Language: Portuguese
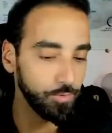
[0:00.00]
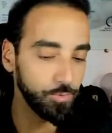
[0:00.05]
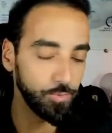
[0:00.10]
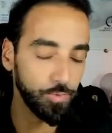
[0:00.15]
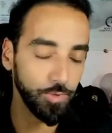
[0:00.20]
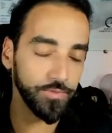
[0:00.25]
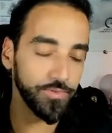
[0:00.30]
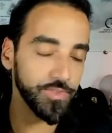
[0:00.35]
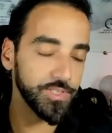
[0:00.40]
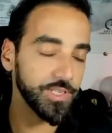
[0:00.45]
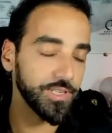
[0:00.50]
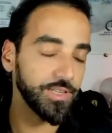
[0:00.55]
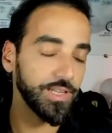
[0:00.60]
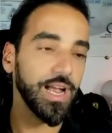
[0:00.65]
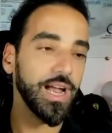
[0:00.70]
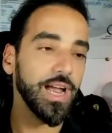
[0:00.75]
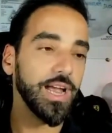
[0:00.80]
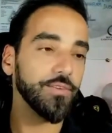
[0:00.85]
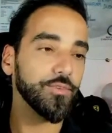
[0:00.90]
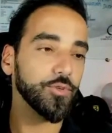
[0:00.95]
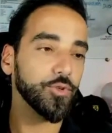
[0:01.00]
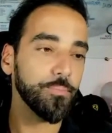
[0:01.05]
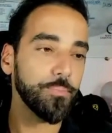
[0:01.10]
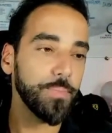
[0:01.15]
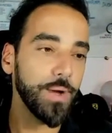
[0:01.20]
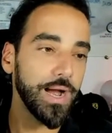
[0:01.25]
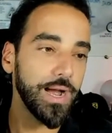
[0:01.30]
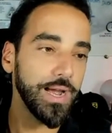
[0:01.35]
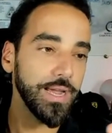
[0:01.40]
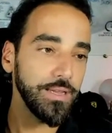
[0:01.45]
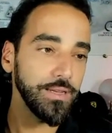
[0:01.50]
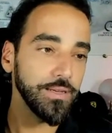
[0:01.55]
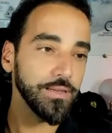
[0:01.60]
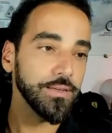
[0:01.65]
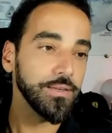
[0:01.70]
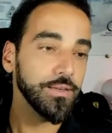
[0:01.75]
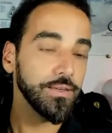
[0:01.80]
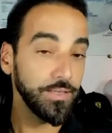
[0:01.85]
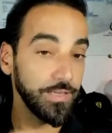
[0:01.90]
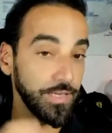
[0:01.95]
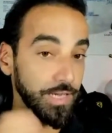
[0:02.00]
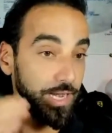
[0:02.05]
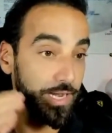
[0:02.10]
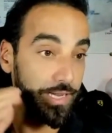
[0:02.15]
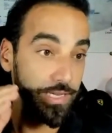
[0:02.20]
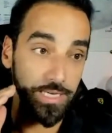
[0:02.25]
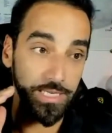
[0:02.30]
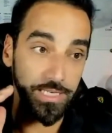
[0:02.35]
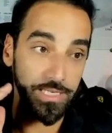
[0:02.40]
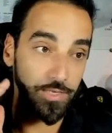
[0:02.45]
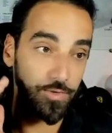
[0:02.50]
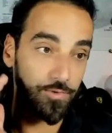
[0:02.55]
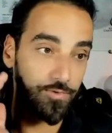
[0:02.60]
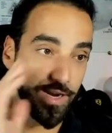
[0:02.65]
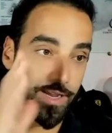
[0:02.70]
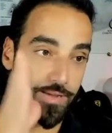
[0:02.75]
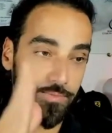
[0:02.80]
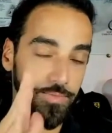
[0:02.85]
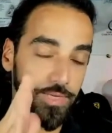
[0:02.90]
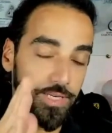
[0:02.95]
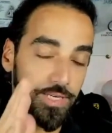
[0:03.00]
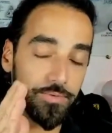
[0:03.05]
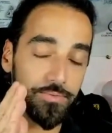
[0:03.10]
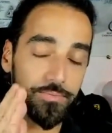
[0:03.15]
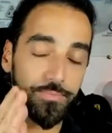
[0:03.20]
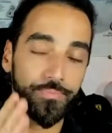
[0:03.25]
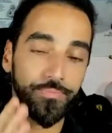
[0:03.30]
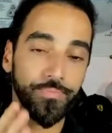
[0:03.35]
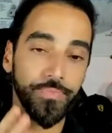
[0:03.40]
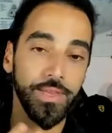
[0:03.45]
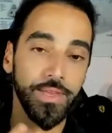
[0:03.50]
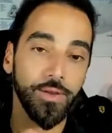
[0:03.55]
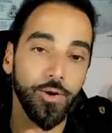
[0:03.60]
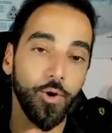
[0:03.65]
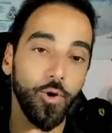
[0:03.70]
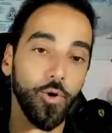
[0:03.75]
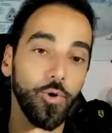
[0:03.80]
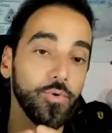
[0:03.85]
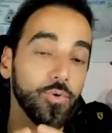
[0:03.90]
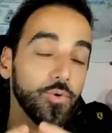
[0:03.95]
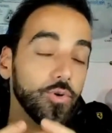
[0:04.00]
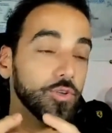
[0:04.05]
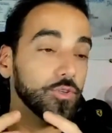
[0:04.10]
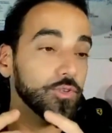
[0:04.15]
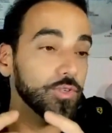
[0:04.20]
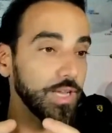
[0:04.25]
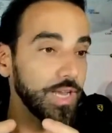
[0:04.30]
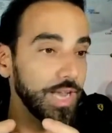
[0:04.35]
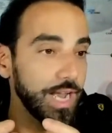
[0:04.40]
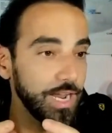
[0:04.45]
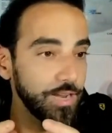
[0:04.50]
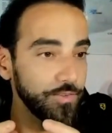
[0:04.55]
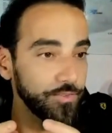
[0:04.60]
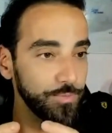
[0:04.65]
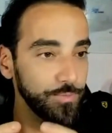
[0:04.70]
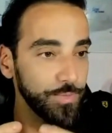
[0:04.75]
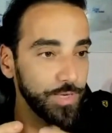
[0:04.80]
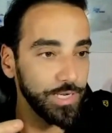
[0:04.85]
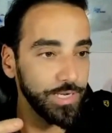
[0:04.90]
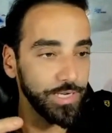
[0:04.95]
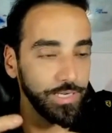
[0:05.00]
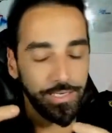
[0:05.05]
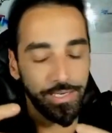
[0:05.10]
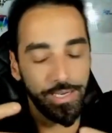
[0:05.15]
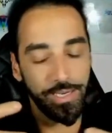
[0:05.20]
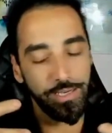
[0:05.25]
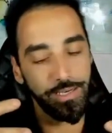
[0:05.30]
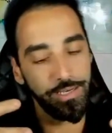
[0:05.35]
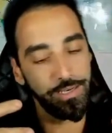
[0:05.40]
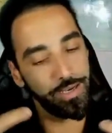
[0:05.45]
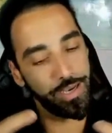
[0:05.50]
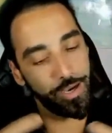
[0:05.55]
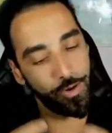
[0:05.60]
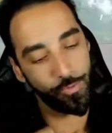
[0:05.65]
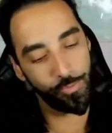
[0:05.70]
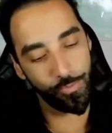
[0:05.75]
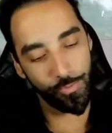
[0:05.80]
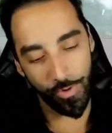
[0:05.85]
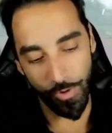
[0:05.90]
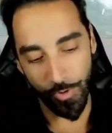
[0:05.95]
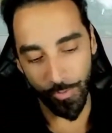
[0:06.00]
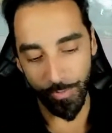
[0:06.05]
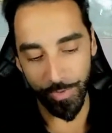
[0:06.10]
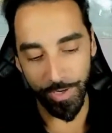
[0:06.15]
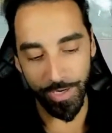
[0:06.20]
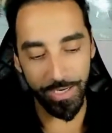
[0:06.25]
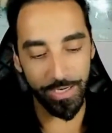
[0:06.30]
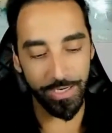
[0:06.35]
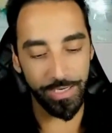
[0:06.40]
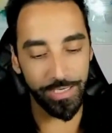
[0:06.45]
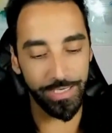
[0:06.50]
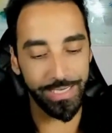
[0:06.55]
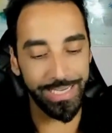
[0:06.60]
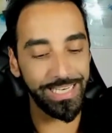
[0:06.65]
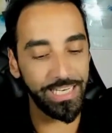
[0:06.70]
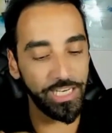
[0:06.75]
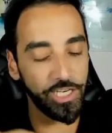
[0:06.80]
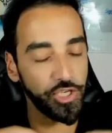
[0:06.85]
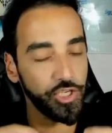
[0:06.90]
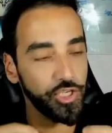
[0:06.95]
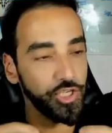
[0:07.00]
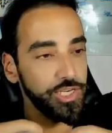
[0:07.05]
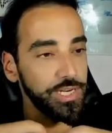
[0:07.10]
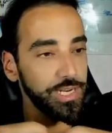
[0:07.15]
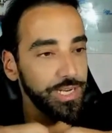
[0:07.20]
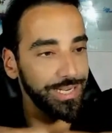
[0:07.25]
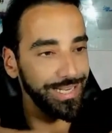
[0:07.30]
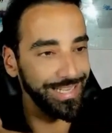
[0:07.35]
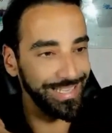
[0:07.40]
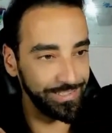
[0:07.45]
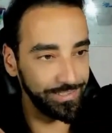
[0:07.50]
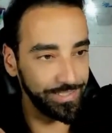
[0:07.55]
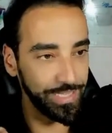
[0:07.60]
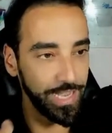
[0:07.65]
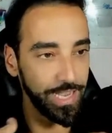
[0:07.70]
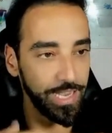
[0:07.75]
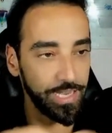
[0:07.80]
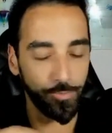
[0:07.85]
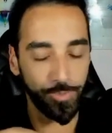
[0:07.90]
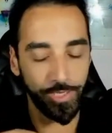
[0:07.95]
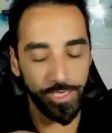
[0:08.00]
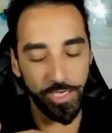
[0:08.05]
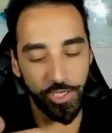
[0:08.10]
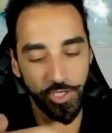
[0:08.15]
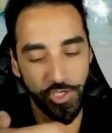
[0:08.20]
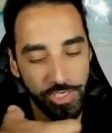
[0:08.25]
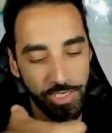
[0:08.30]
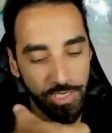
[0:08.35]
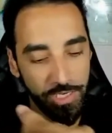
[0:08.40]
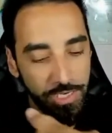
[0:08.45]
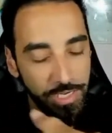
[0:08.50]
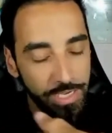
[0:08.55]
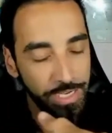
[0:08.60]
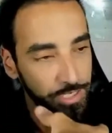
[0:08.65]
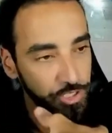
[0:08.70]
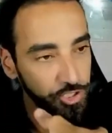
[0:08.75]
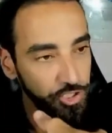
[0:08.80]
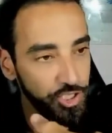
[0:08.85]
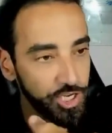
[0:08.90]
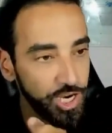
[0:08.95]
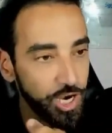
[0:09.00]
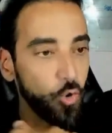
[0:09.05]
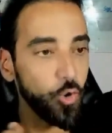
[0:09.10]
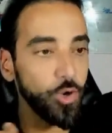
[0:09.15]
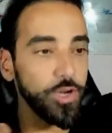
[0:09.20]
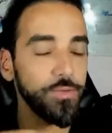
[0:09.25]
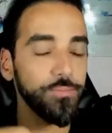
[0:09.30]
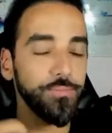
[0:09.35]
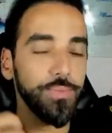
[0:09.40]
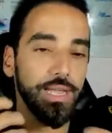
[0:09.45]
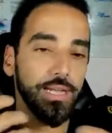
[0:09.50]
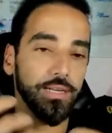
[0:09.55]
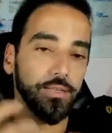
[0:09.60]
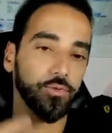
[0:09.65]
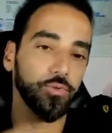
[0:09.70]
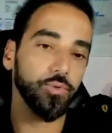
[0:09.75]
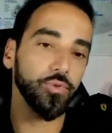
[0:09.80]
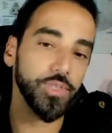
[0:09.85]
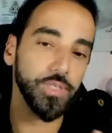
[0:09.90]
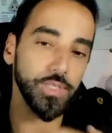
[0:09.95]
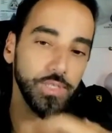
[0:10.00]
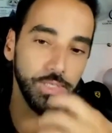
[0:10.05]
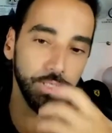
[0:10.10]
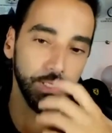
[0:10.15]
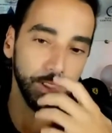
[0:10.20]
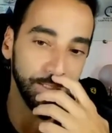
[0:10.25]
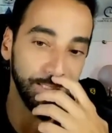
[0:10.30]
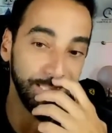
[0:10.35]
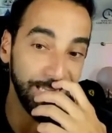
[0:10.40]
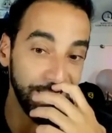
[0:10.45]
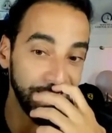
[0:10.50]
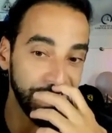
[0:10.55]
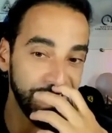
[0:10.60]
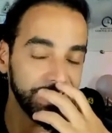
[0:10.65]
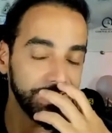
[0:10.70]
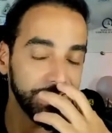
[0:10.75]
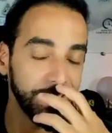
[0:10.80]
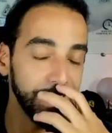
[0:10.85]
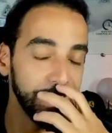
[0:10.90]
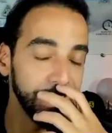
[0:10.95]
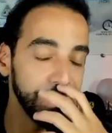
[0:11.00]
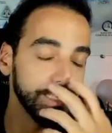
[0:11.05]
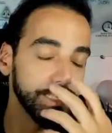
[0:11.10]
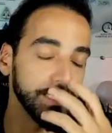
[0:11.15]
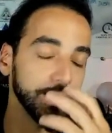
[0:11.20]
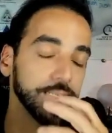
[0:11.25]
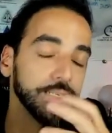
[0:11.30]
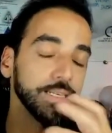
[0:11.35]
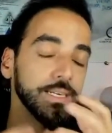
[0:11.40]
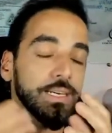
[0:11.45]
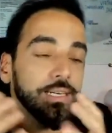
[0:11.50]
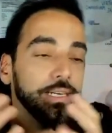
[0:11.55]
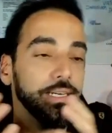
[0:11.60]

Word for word: quando você tem raiva do pai, que é aí que você não vai mesmo, ou quando tem raiva da mãe, que aí é, um, é uma energia interna, é uma energia de acolhimento, de delicadeza.